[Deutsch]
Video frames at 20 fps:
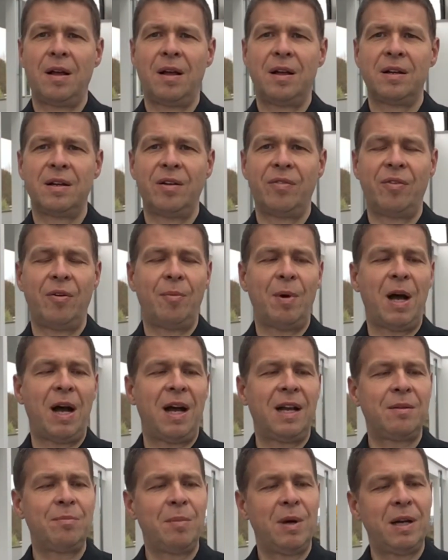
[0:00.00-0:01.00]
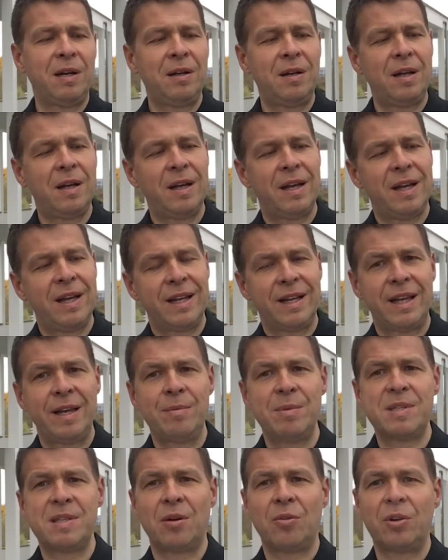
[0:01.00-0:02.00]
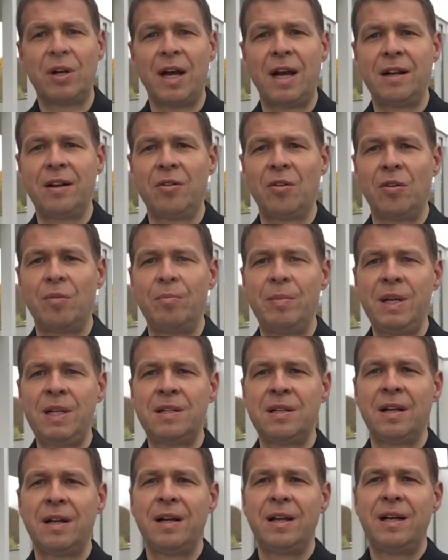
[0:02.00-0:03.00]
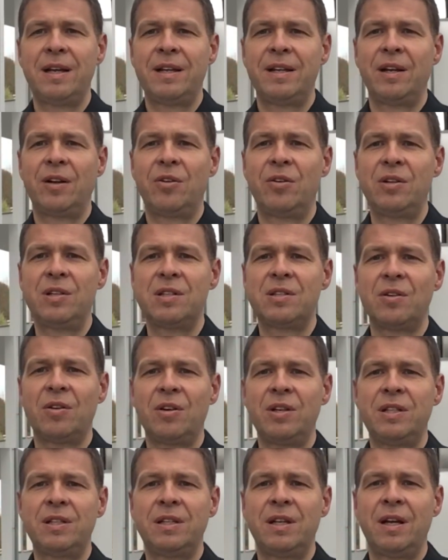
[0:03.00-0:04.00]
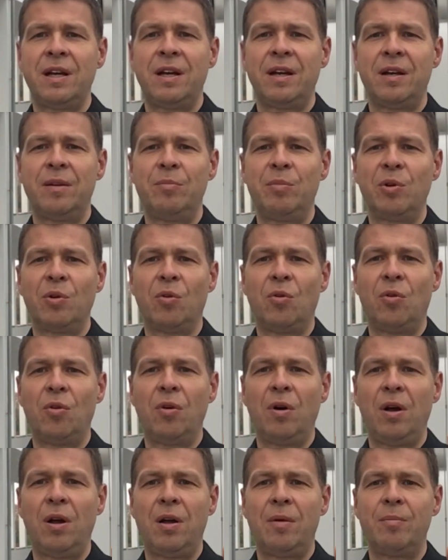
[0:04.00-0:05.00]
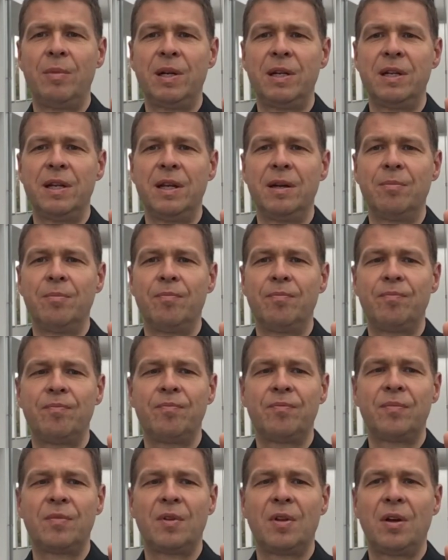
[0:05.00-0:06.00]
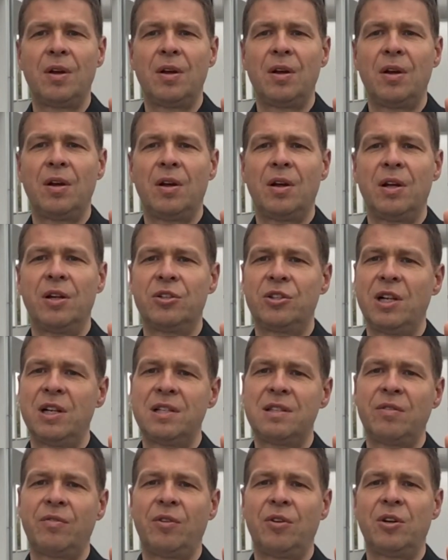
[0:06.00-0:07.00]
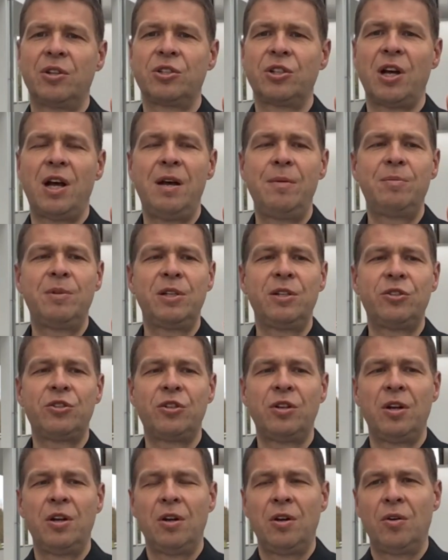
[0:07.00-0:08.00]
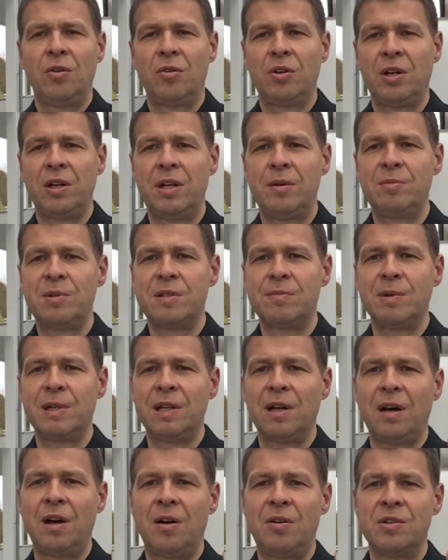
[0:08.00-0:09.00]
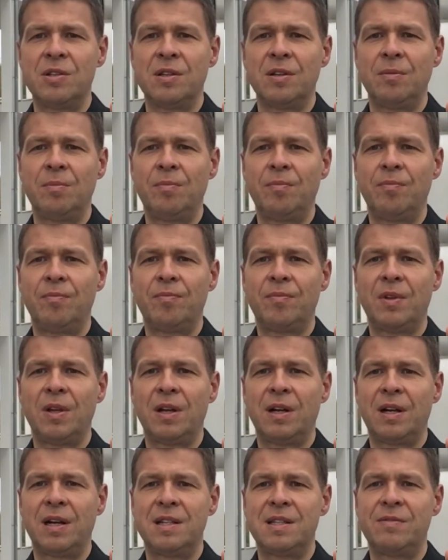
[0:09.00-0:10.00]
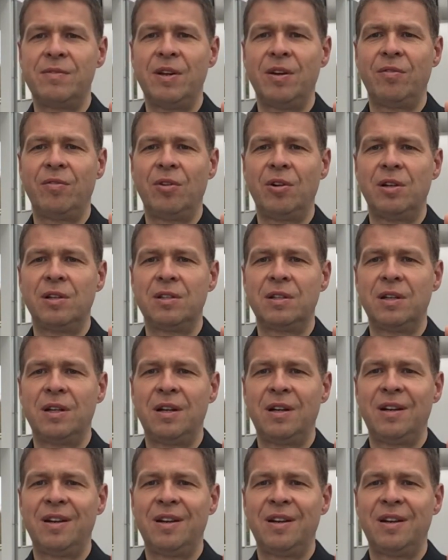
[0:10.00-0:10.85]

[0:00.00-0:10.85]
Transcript: Der Firma Hartmann gebe ich es auch gerne noch mit. Ihr könnt es euch im Büro mitnehmen. Ihr stellt es auf euren Schreibtisch oder nehmt es mit nach Hause, ganz wie ihr wollt.